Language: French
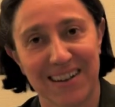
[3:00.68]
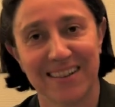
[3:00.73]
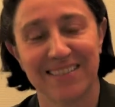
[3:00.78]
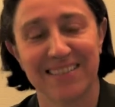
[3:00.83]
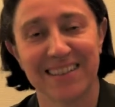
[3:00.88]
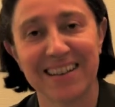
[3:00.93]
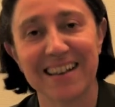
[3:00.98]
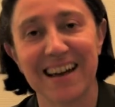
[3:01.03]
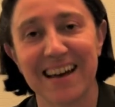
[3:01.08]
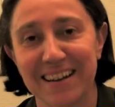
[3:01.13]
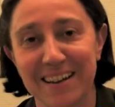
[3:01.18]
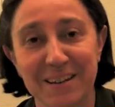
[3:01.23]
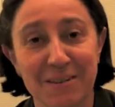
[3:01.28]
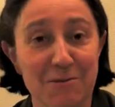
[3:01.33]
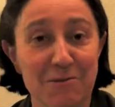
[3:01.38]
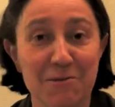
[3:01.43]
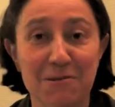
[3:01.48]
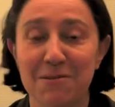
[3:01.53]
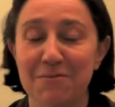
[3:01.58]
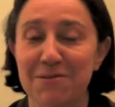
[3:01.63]
avec Darry
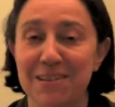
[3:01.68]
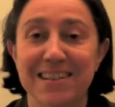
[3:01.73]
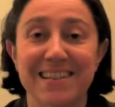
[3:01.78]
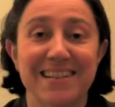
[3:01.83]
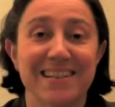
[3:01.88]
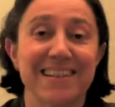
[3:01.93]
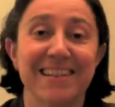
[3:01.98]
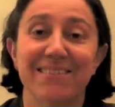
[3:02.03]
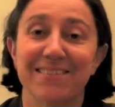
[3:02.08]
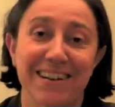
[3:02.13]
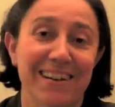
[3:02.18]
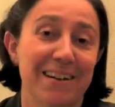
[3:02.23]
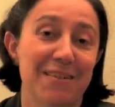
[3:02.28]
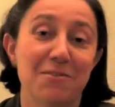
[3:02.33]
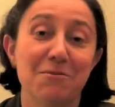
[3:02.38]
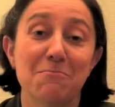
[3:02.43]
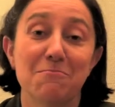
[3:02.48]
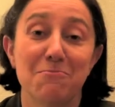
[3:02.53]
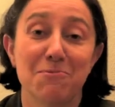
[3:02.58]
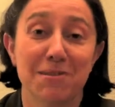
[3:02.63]
Cole. Enfin, c'est voilà
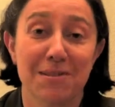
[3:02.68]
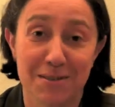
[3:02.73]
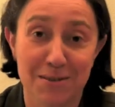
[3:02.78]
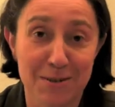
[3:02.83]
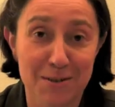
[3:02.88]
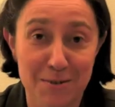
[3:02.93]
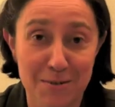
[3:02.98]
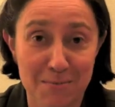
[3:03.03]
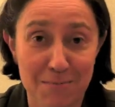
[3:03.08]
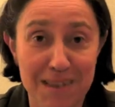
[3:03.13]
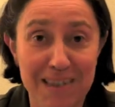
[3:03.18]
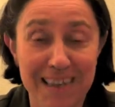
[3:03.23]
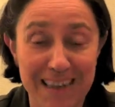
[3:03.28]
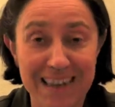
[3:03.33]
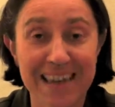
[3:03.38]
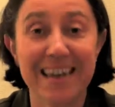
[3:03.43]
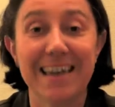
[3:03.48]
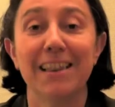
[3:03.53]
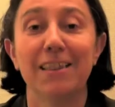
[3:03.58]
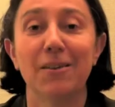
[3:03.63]
une puissance comique
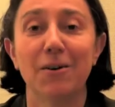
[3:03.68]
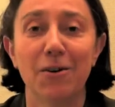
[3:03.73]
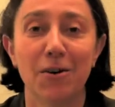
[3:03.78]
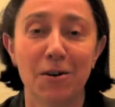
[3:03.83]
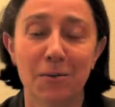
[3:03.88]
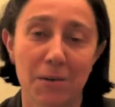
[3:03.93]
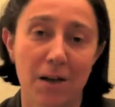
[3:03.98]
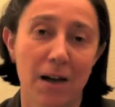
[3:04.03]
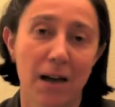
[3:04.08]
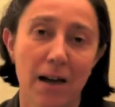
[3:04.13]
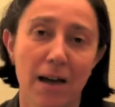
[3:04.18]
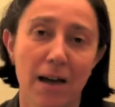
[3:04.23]
énorme.